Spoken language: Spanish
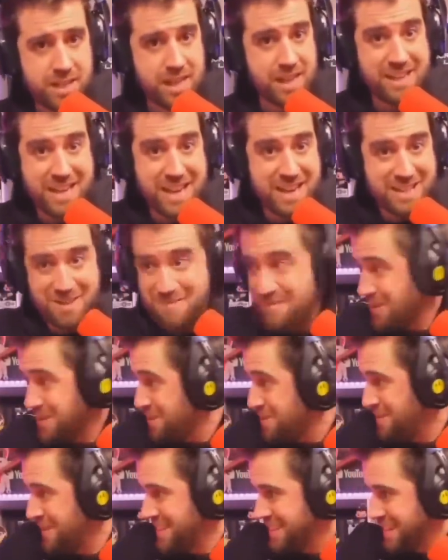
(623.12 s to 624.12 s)
Es que
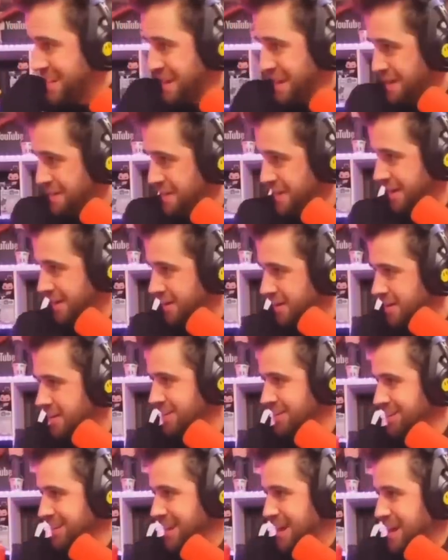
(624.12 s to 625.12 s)
tampoco pasa nada.
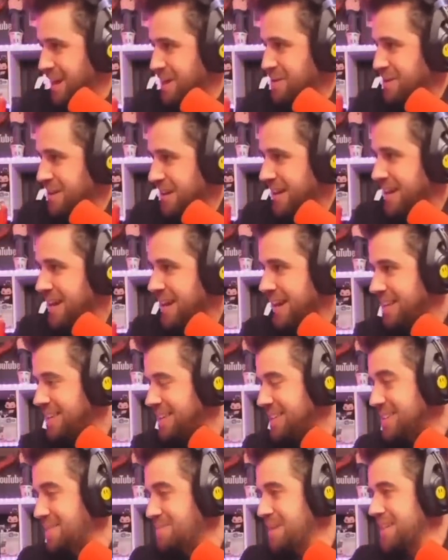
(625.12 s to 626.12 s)
Claro, es que la
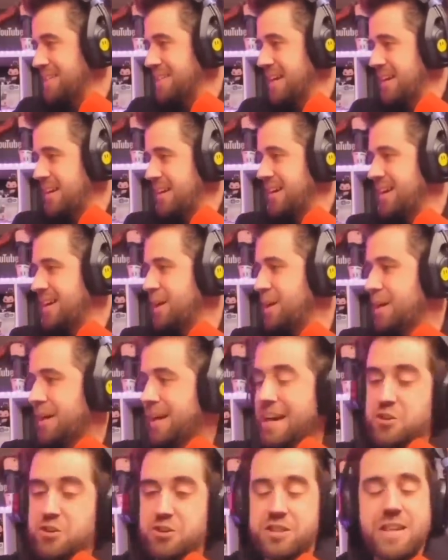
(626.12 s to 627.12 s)
gente se piensa
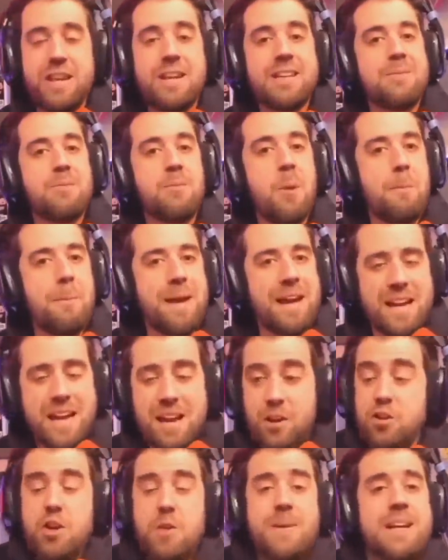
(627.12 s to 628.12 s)
que no sé, que estamos... ¿Qué
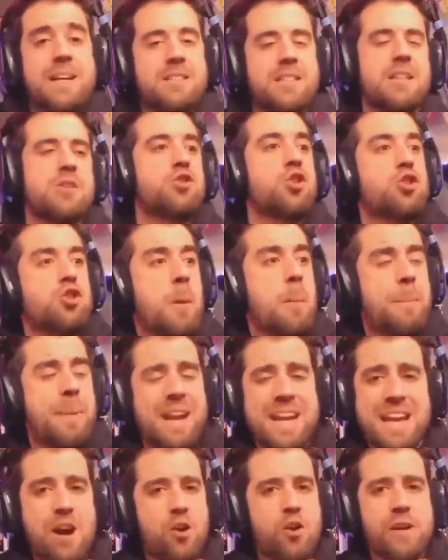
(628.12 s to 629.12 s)
coño ves? Si estoy
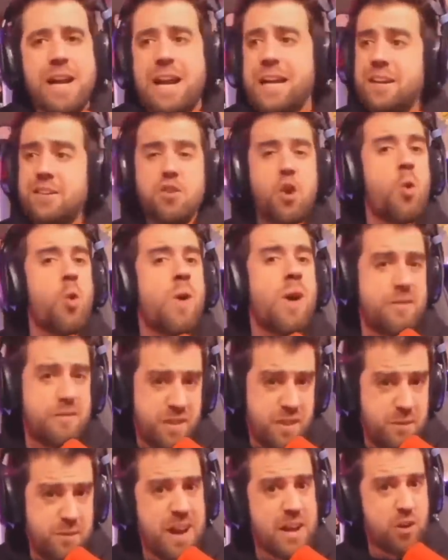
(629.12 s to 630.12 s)
peleado con alguien, no juega al
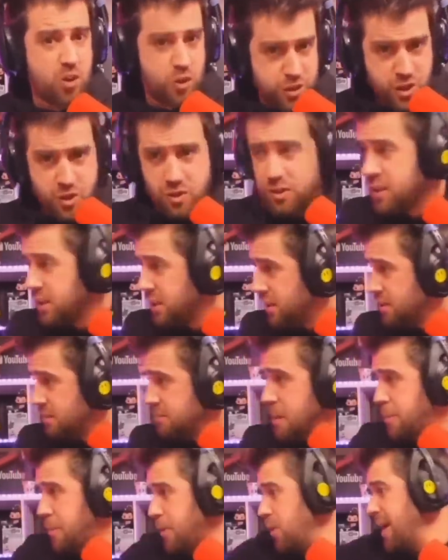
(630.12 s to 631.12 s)
FIFA, coño.
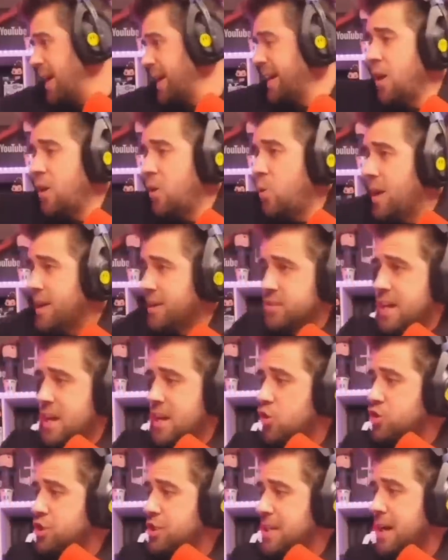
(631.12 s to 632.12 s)
Me pongo aquí a jugar otra
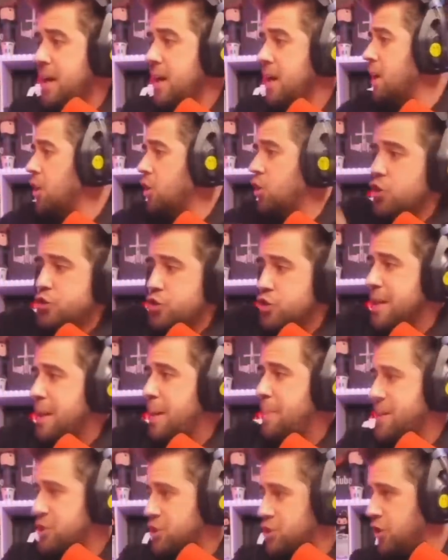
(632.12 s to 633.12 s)
cosa con otra
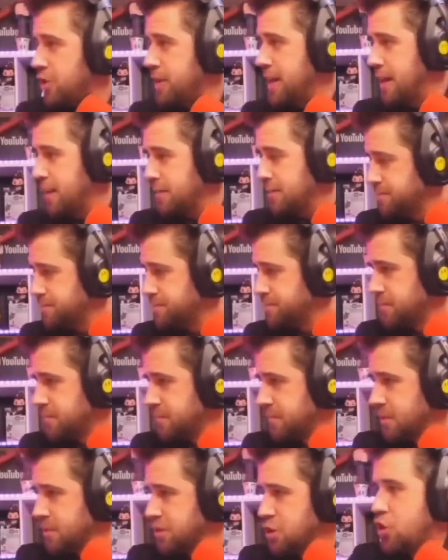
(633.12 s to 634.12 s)
persona.
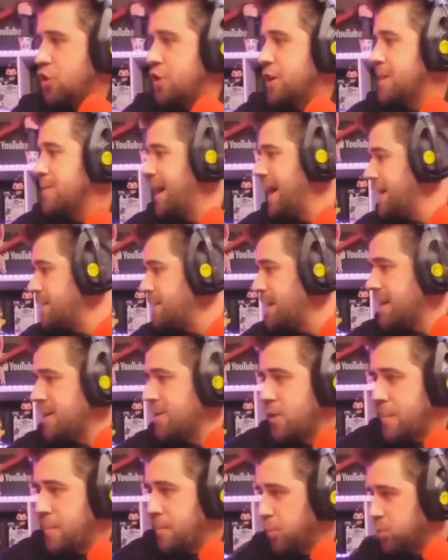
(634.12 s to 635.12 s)
Yo con Ibai me llevo
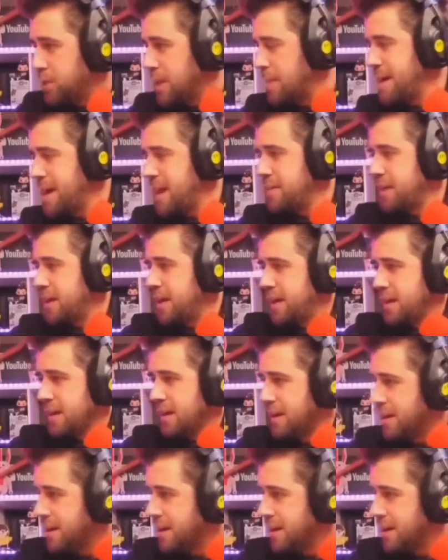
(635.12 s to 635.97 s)
de puta madre.